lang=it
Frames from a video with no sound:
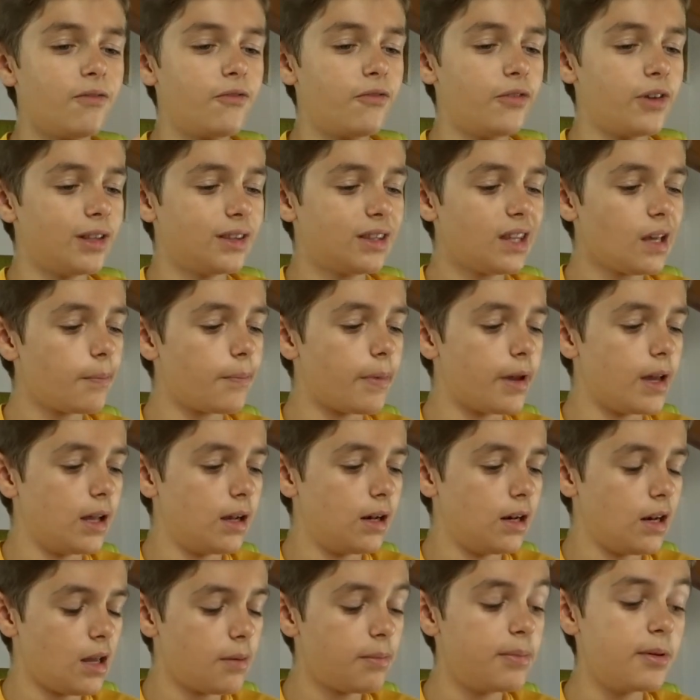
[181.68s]
in finta
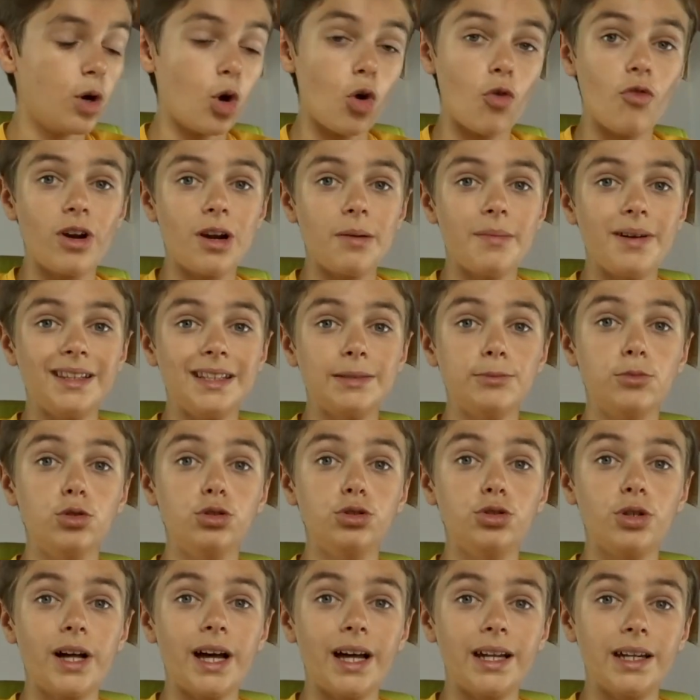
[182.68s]
pelle, però veramente
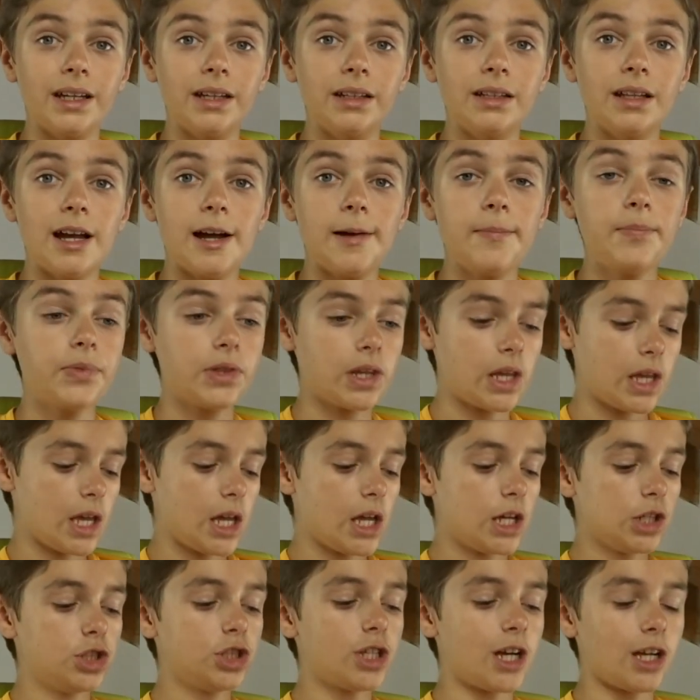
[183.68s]
molto carina.
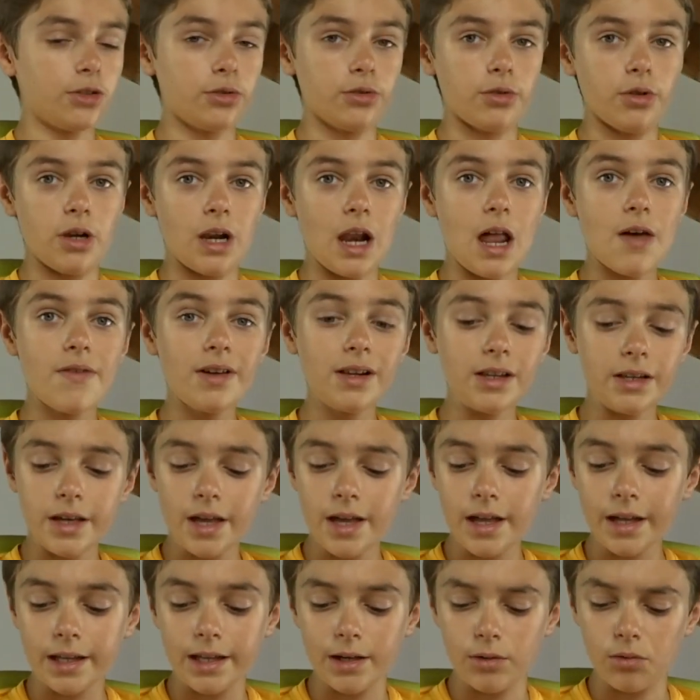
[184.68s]
Ci danno il
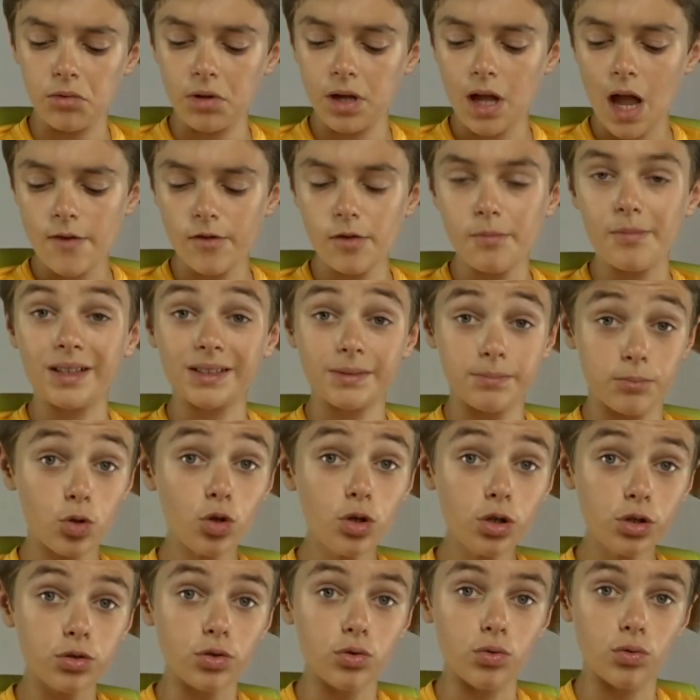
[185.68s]
lavalier che è un cavo
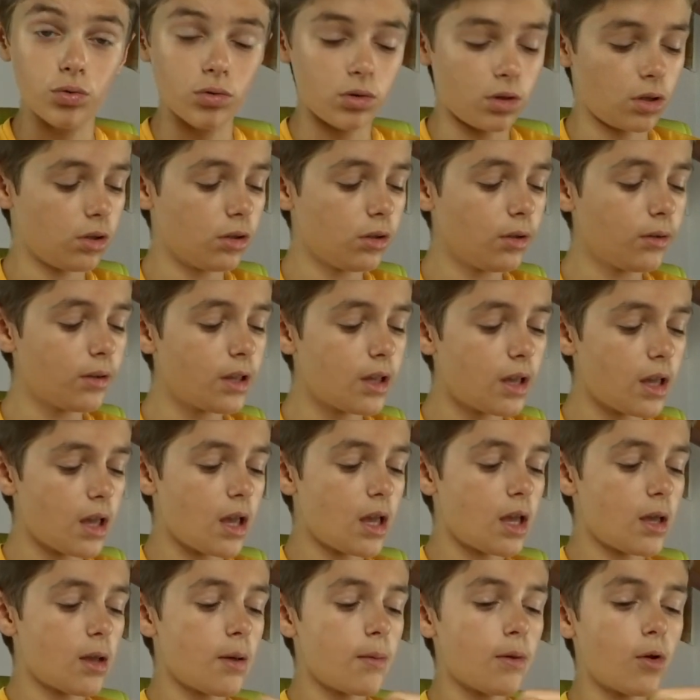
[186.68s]
molto lungo,
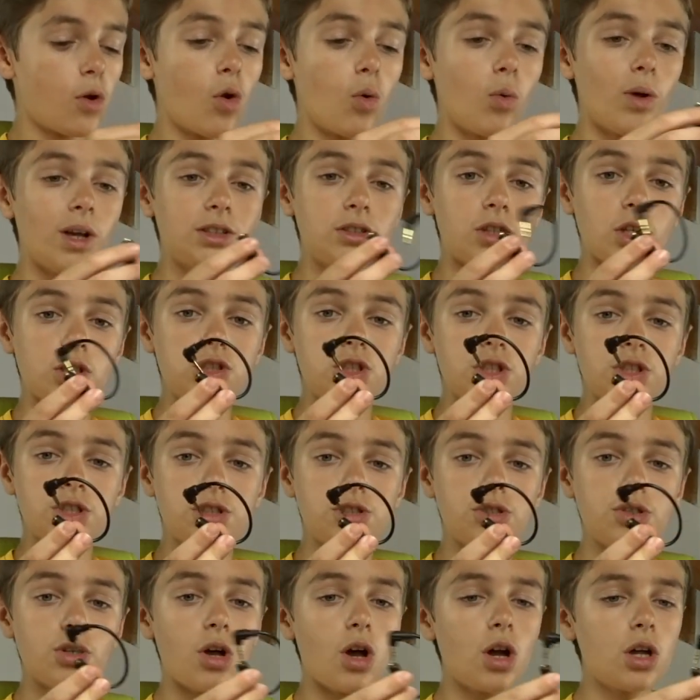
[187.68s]
con questo
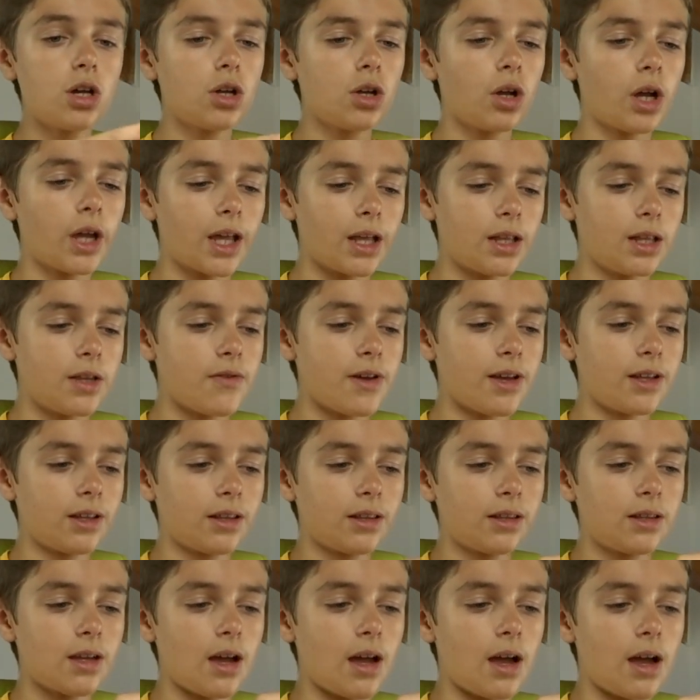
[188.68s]
accessorio che
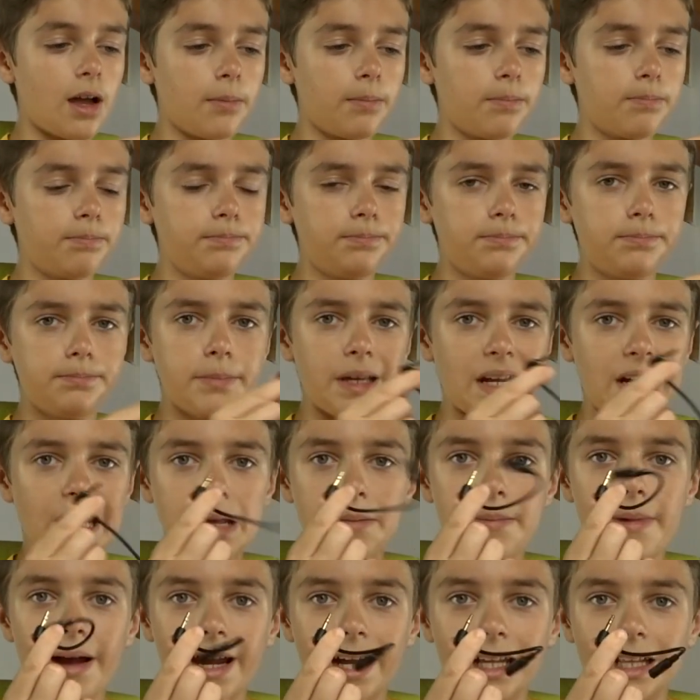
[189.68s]
diventa per
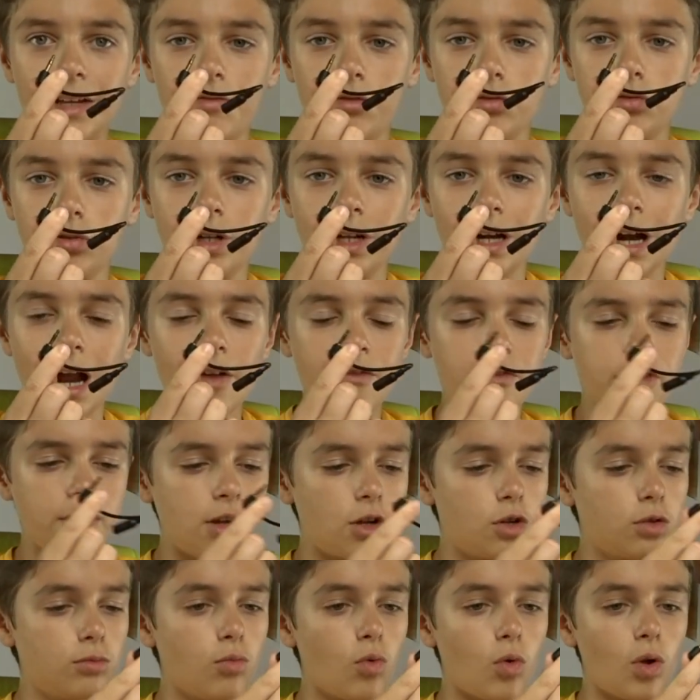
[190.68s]
le macchine
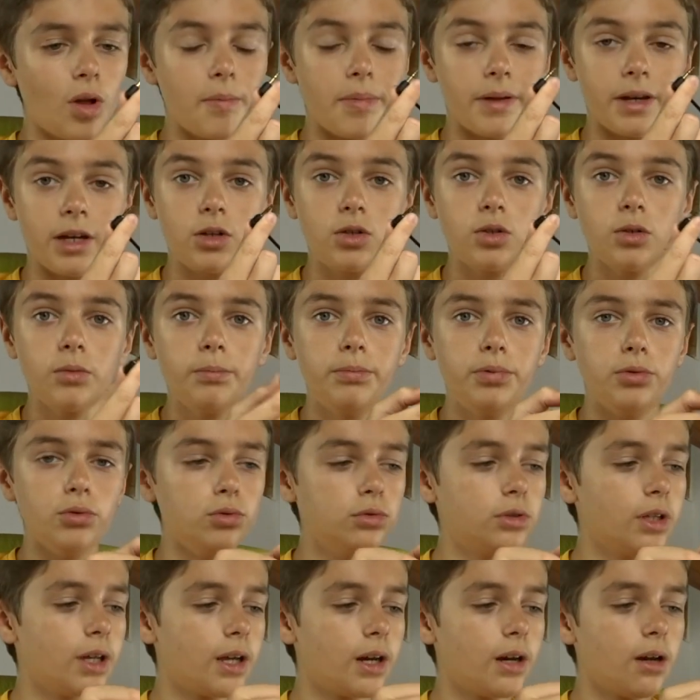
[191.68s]
fotografiche, comunque per i
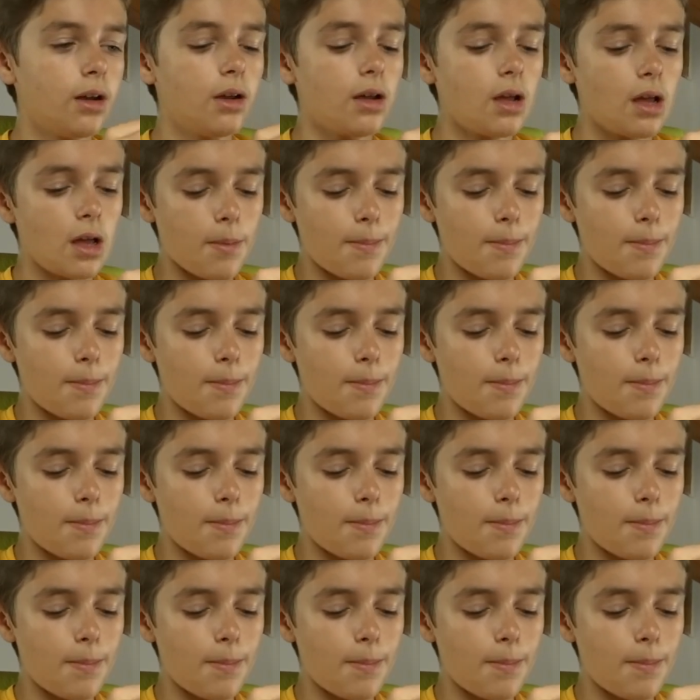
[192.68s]
computer,